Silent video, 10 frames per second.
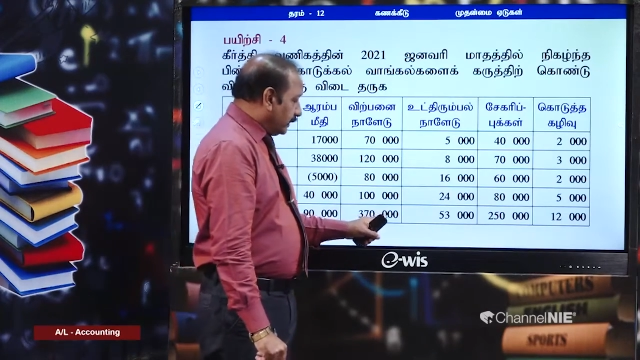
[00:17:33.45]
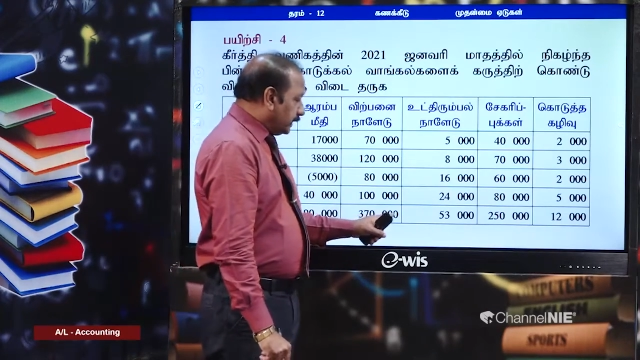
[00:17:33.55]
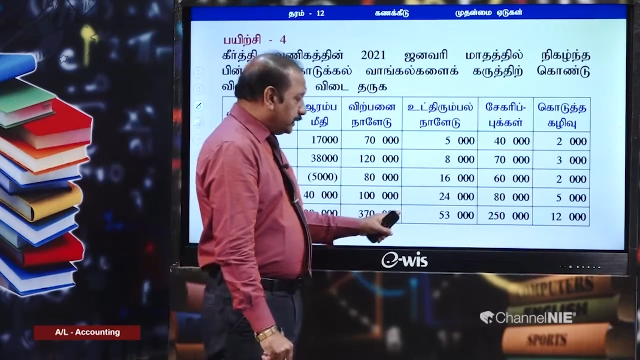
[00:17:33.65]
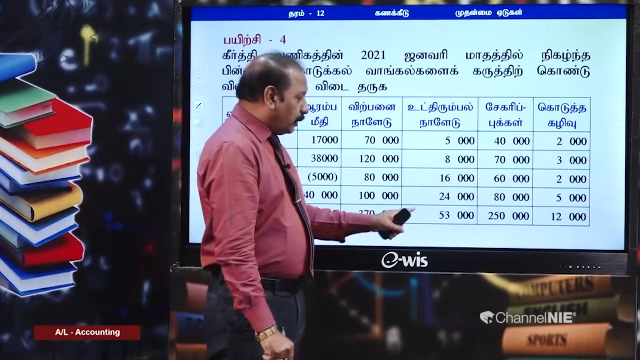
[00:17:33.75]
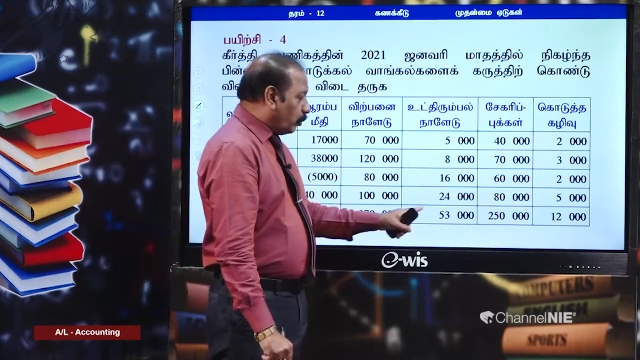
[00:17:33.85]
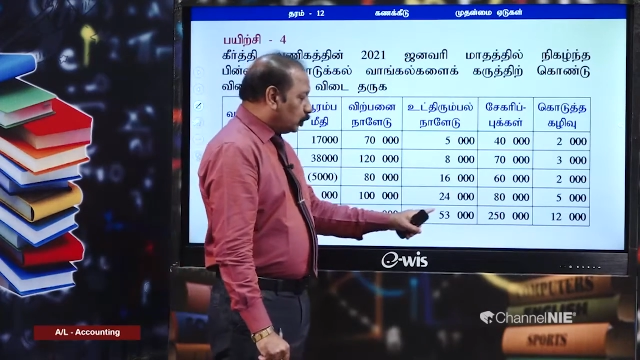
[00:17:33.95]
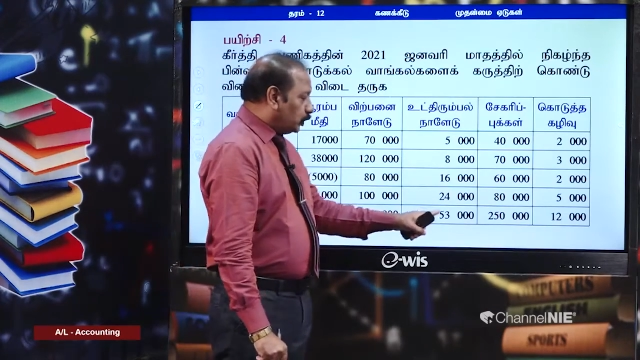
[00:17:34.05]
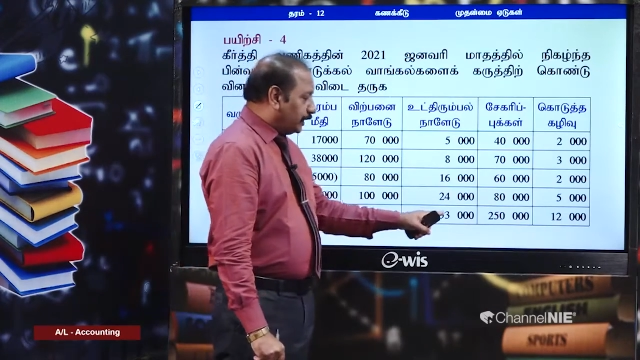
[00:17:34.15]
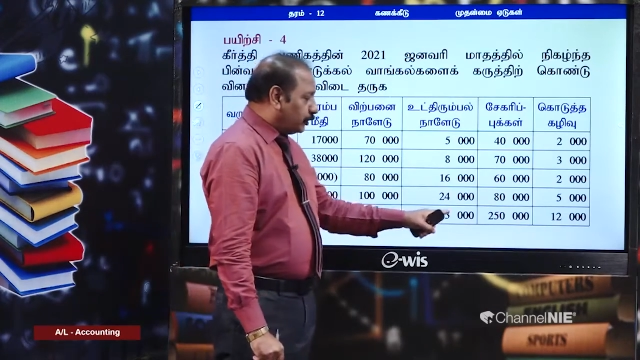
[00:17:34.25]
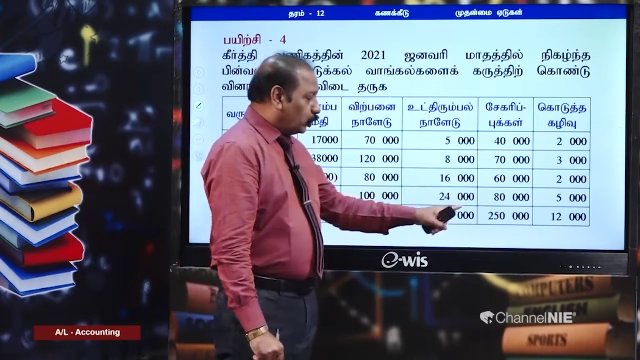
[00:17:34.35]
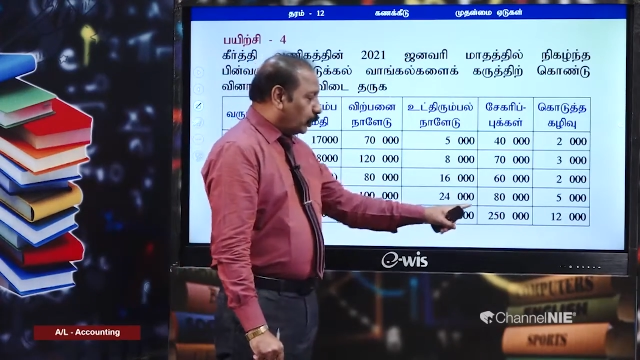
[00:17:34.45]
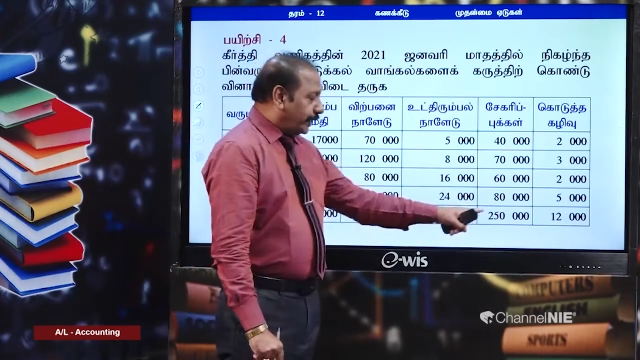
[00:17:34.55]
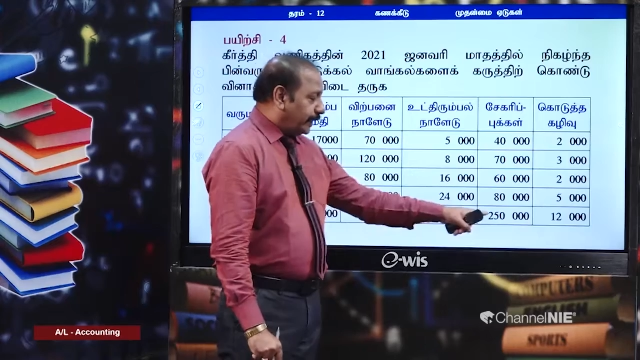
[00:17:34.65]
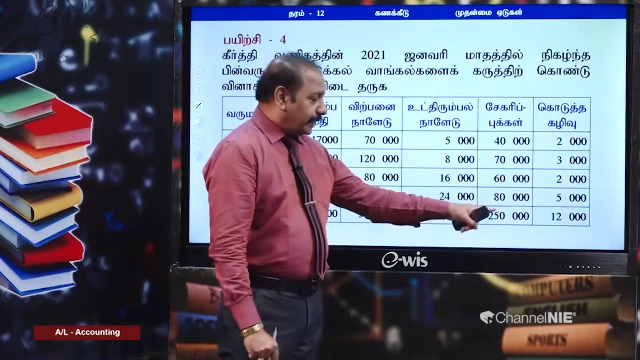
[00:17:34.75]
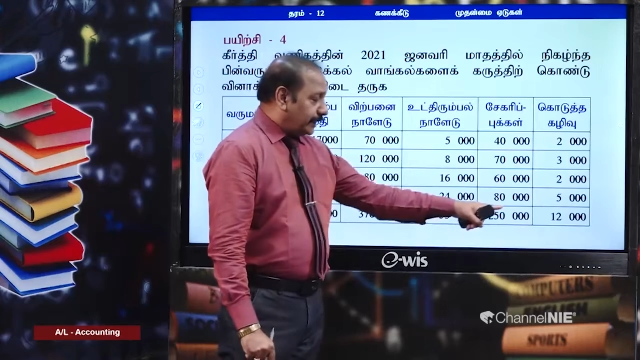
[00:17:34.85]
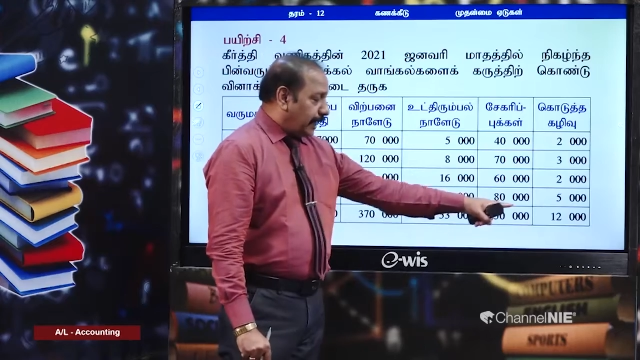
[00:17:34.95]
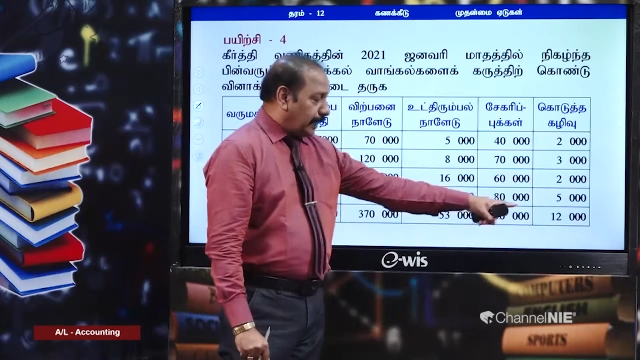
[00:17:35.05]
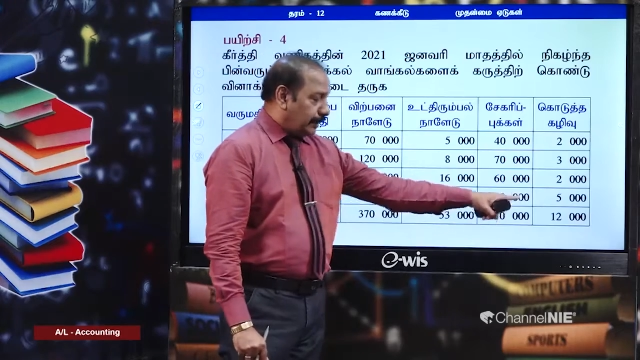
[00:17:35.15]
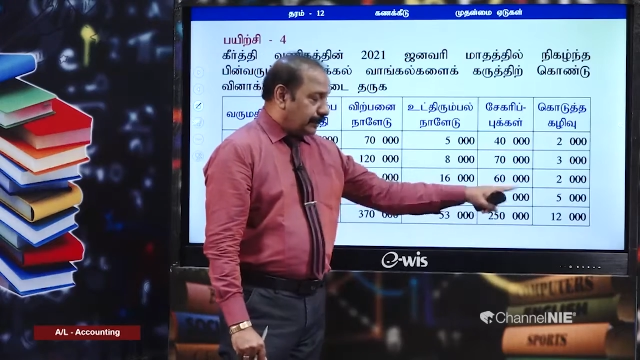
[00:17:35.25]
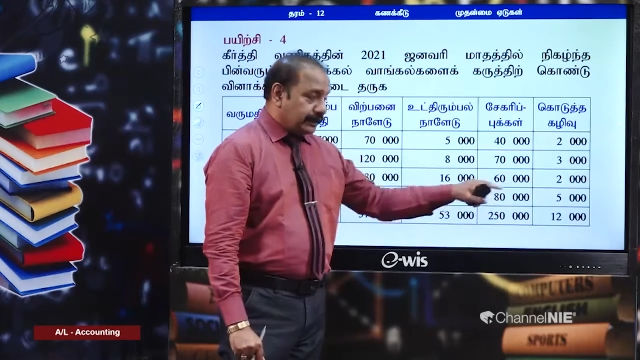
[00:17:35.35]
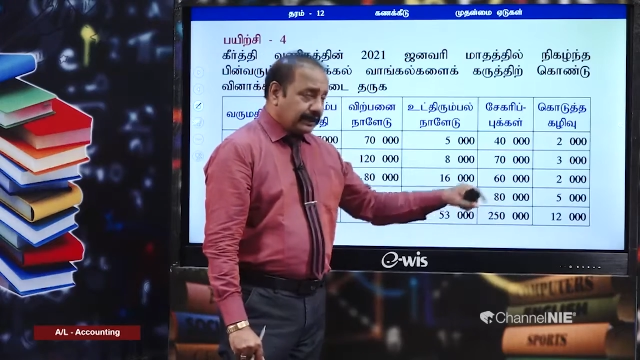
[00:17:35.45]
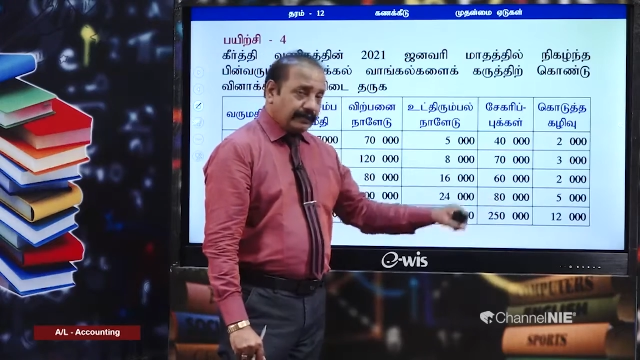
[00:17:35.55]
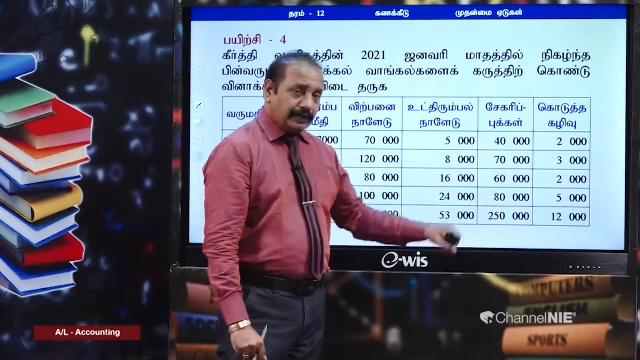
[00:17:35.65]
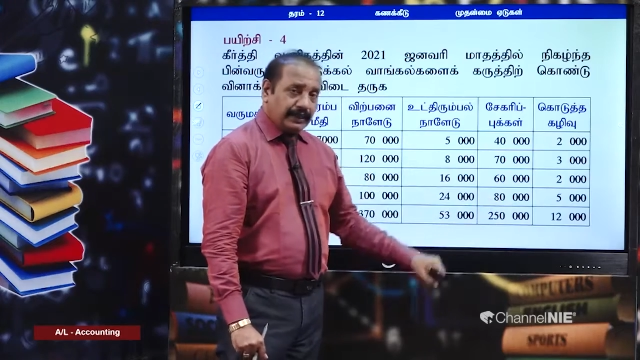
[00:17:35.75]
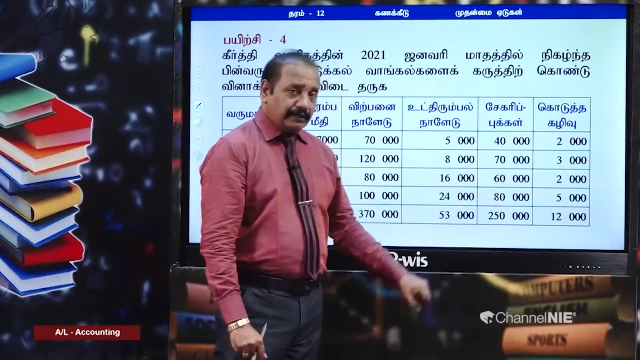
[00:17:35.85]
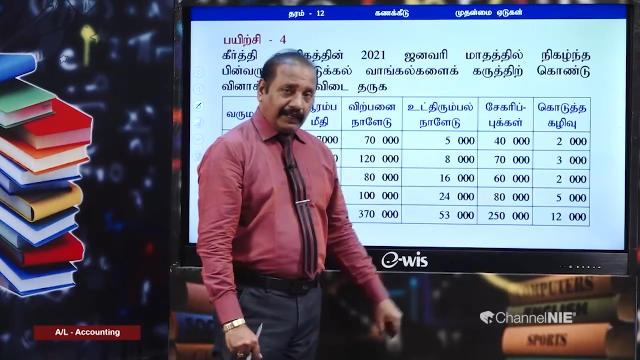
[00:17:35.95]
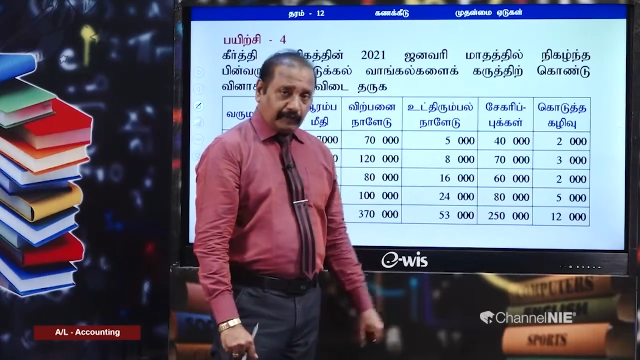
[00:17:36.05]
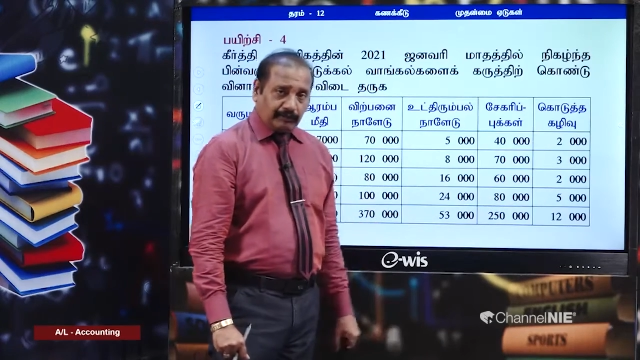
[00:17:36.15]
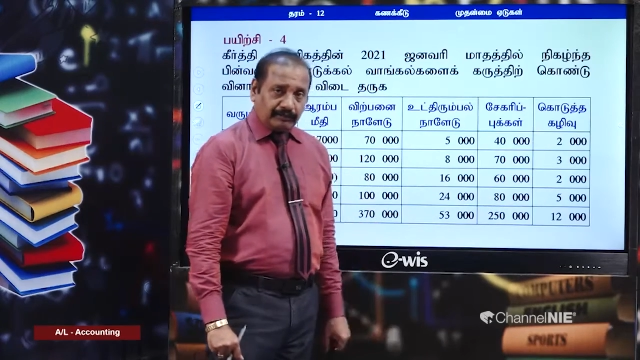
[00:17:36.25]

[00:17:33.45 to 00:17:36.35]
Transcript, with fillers: இந்த மொத்த தொகைகளை நாங்கள் எடுக்க வேண்டி வரும்